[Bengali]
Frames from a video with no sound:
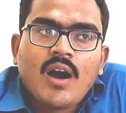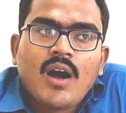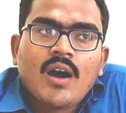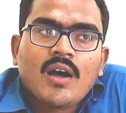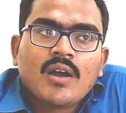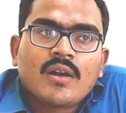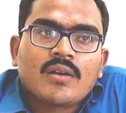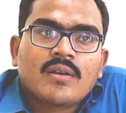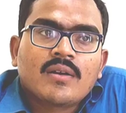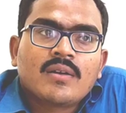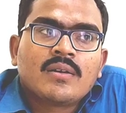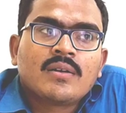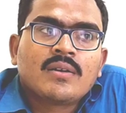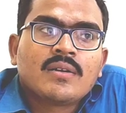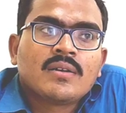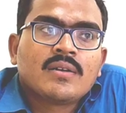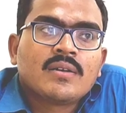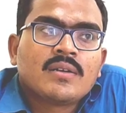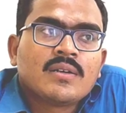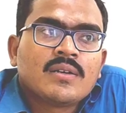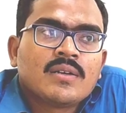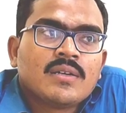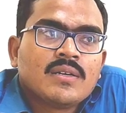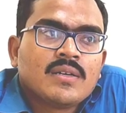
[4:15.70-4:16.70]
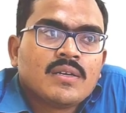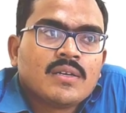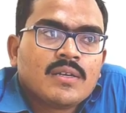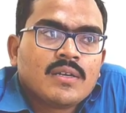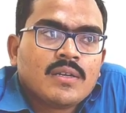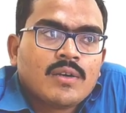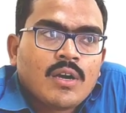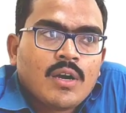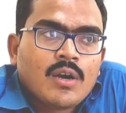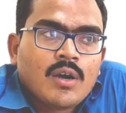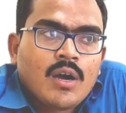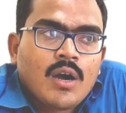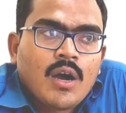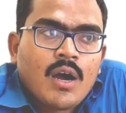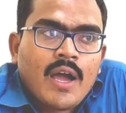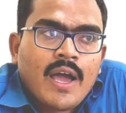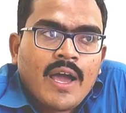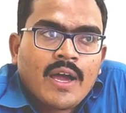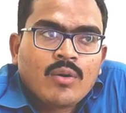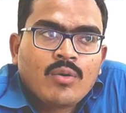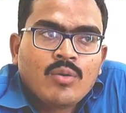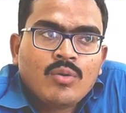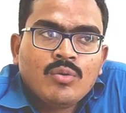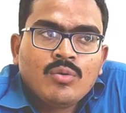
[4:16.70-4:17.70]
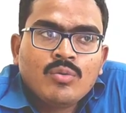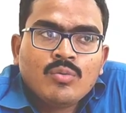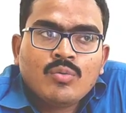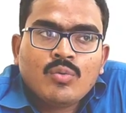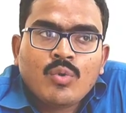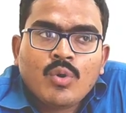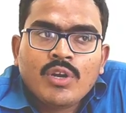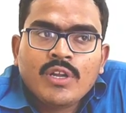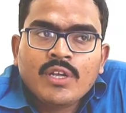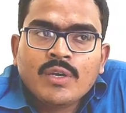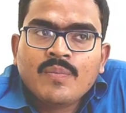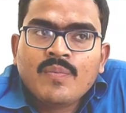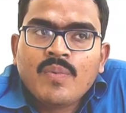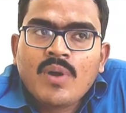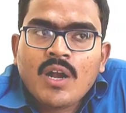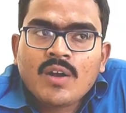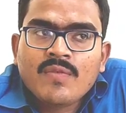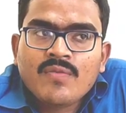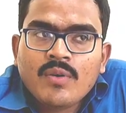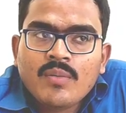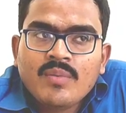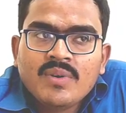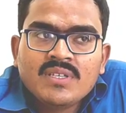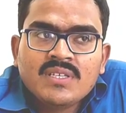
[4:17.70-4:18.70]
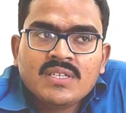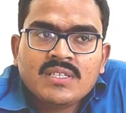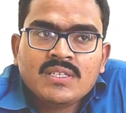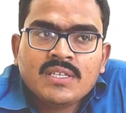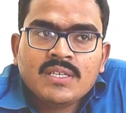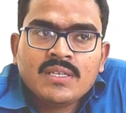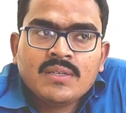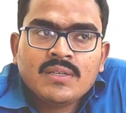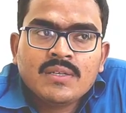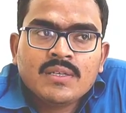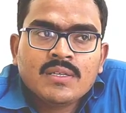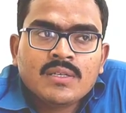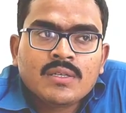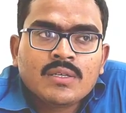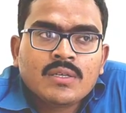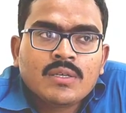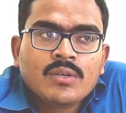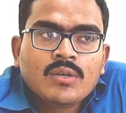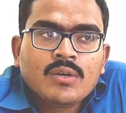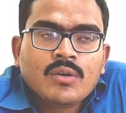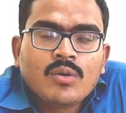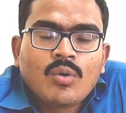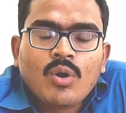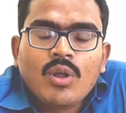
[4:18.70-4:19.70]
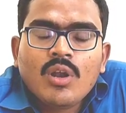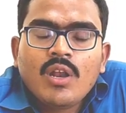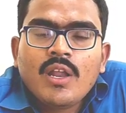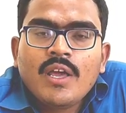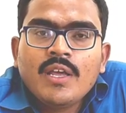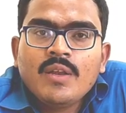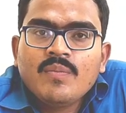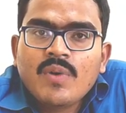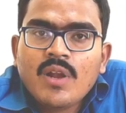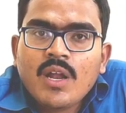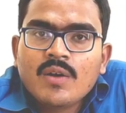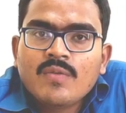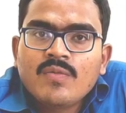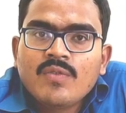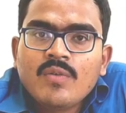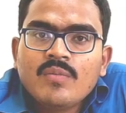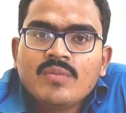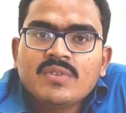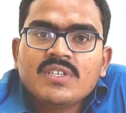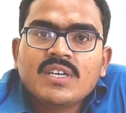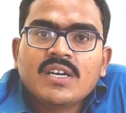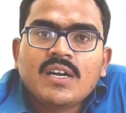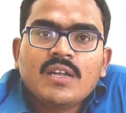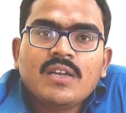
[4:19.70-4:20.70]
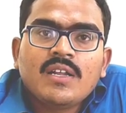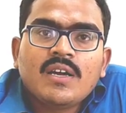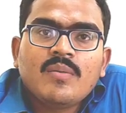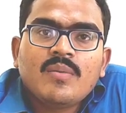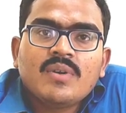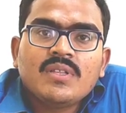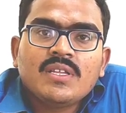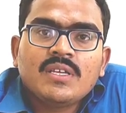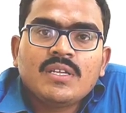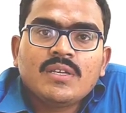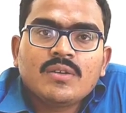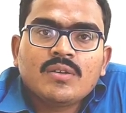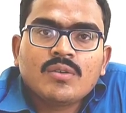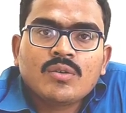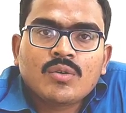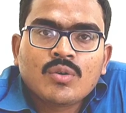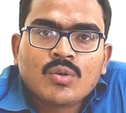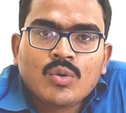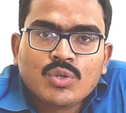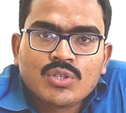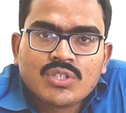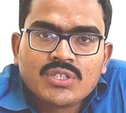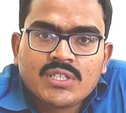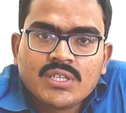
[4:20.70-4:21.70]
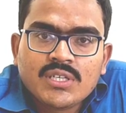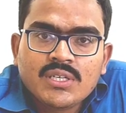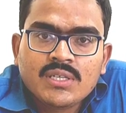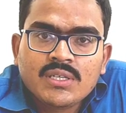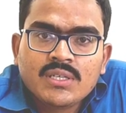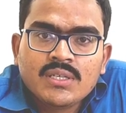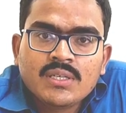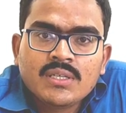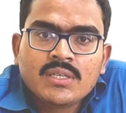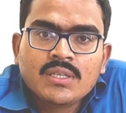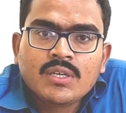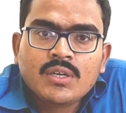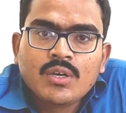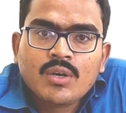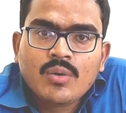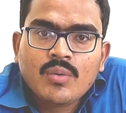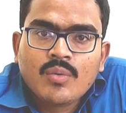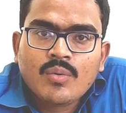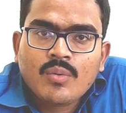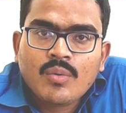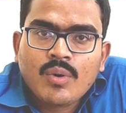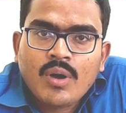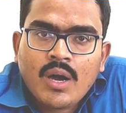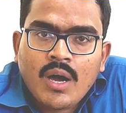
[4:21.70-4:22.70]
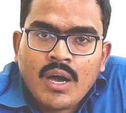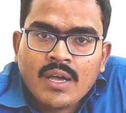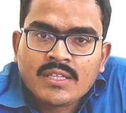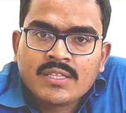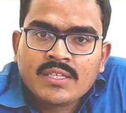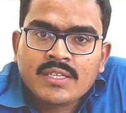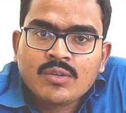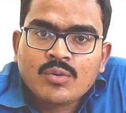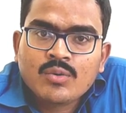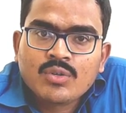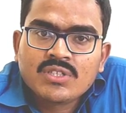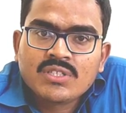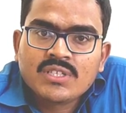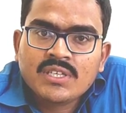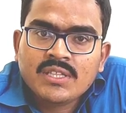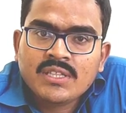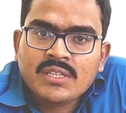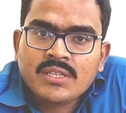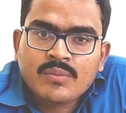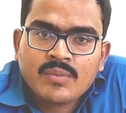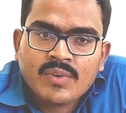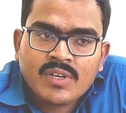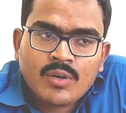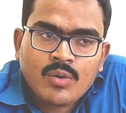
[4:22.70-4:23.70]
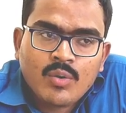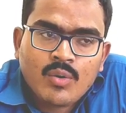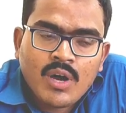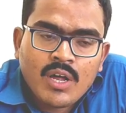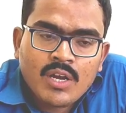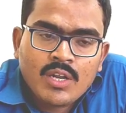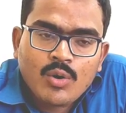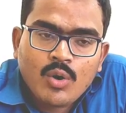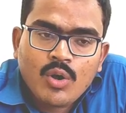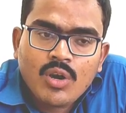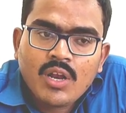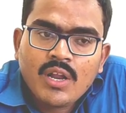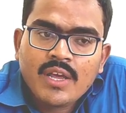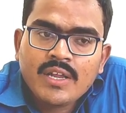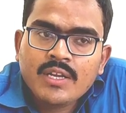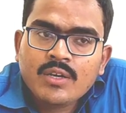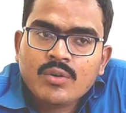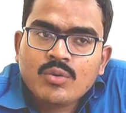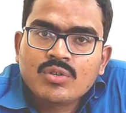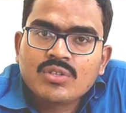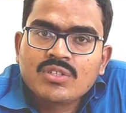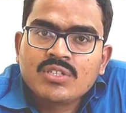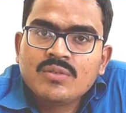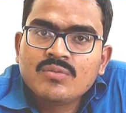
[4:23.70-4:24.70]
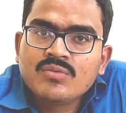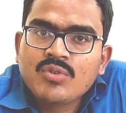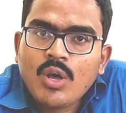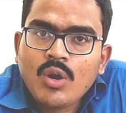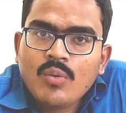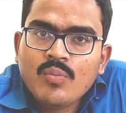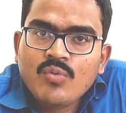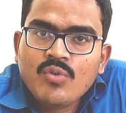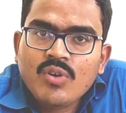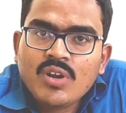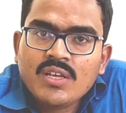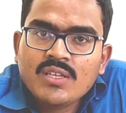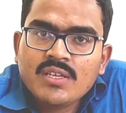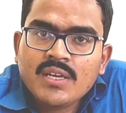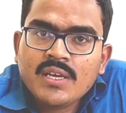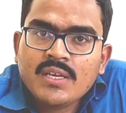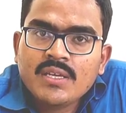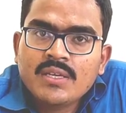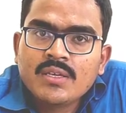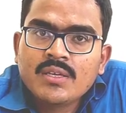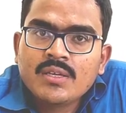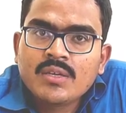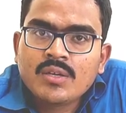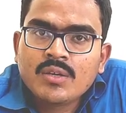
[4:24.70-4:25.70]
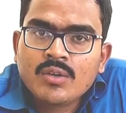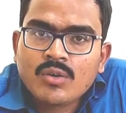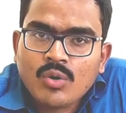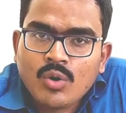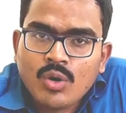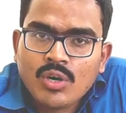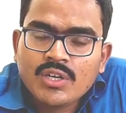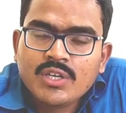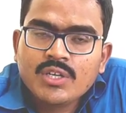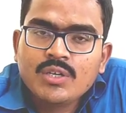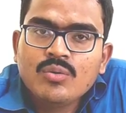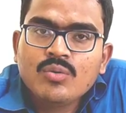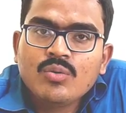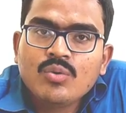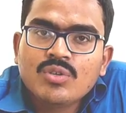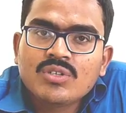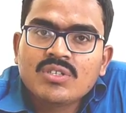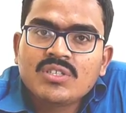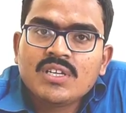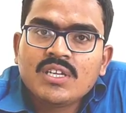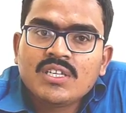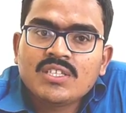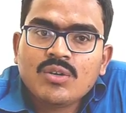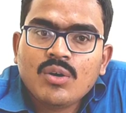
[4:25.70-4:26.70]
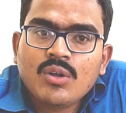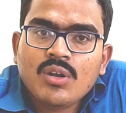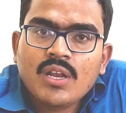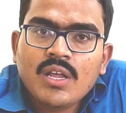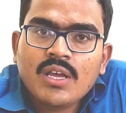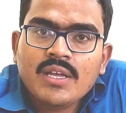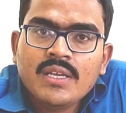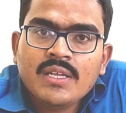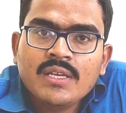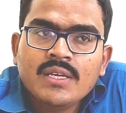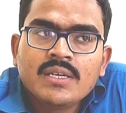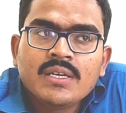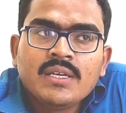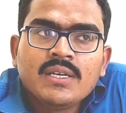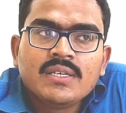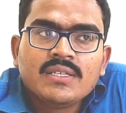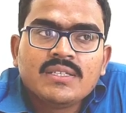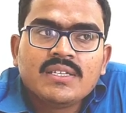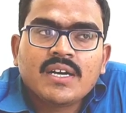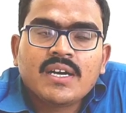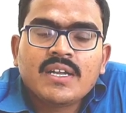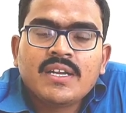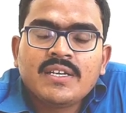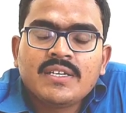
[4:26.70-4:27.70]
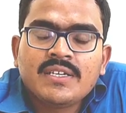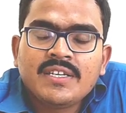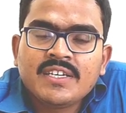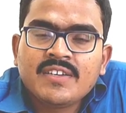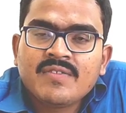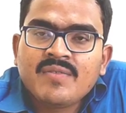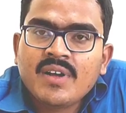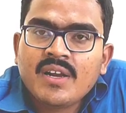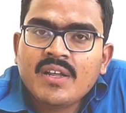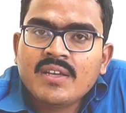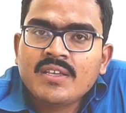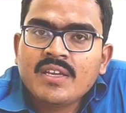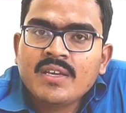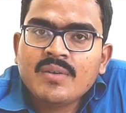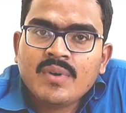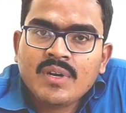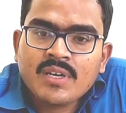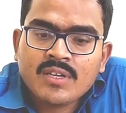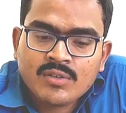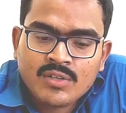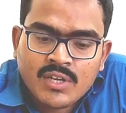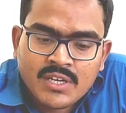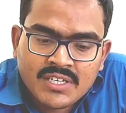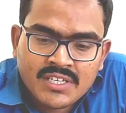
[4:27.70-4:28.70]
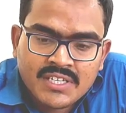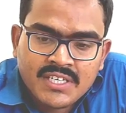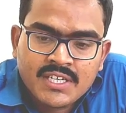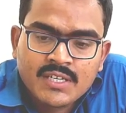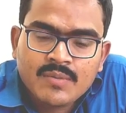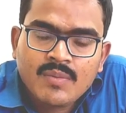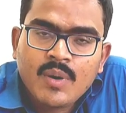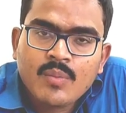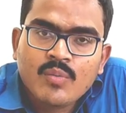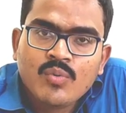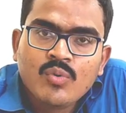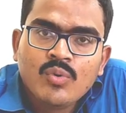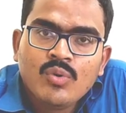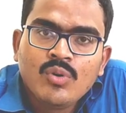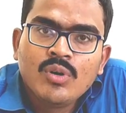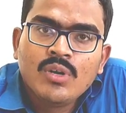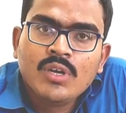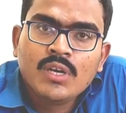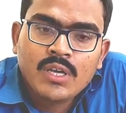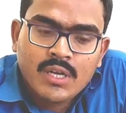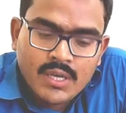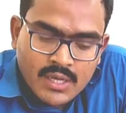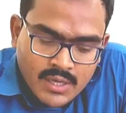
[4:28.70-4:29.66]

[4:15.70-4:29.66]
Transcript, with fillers: আর এখন অনেক প্ল্যাটফর্ম এসেছে অনলাইন প্ল্যাটফর্ম যেখানে আমাদের কোশ্চেন আছে কোশ্চেন মানে ওখানে অনলাইনে কোশ্চেন সলভ করা যায় কন্টিনিউ কোশ্চেন আছে অনলাইনে যেখানে ঠিক মারা যায় বা এটা ঠিক বা ভুল